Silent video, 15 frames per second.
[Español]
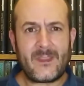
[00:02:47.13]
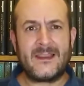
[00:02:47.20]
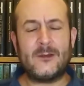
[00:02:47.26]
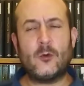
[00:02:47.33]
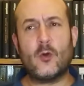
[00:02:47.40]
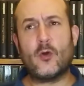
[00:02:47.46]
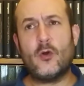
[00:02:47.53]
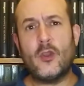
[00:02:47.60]
Y
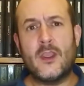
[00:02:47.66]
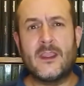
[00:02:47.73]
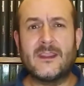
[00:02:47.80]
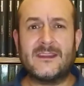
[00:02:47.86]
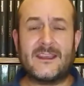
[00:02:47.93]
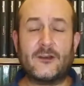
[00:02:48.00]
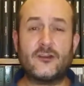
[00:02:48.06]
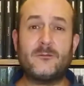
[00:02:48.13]
luego
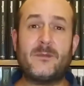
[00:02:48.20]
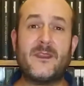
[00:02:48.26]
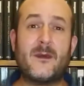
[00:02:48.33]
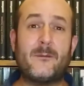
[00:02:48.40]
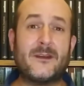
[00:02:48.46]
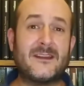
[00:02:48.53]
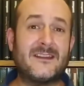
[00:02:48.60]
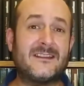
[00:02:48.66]
ya nos empieza
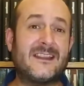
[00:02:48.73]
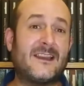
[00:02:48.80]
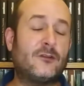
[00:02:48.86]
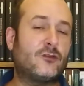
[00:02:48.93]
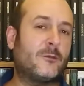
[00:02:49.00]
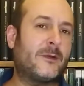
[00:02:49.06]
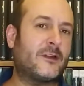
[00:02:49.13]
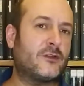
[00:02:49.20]
a presentar
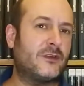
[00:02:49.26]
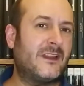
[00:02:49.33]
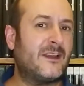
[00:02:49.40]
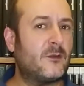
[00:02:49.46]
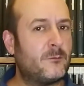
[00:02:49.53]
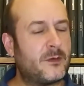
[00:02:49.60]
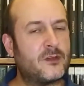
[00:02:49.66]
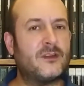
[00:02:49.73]
otro
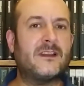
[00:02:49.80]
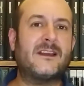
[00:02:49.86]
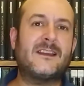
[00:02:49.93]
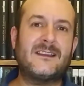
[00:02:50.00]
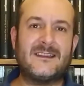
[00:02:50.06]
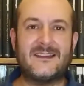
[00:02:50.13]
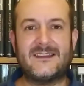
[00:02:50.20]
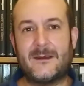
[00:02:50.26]
personaje, un personaje
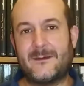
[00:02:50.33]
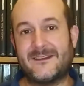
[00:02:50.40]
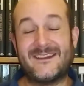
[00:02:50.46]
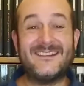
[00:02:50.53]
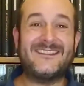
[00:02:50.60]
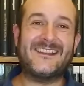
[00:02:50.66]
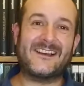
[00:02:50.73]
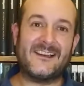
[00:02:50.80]
que tendrá
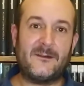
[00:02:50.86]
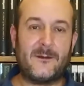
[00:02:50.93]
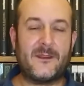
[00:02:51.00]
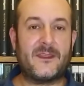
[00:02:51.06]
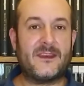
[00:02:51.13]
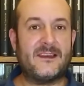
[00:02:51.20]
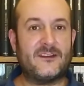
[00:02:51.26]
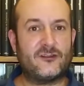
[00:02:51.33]
bastante
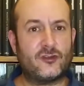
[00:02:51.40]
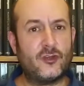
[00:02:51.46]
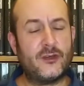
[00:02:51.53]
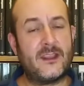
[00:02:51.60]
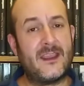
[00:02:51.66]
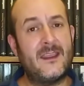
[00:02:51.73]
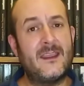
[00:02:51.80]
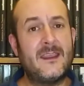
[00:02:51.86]
relevancia en la
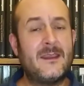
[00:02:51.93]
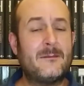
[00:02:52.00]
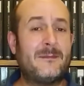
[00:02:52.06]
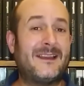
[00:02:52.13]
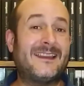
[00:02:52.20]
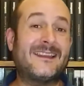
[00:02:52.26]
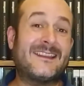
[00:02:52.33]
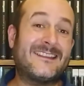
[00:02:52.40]
historia, ¿vale?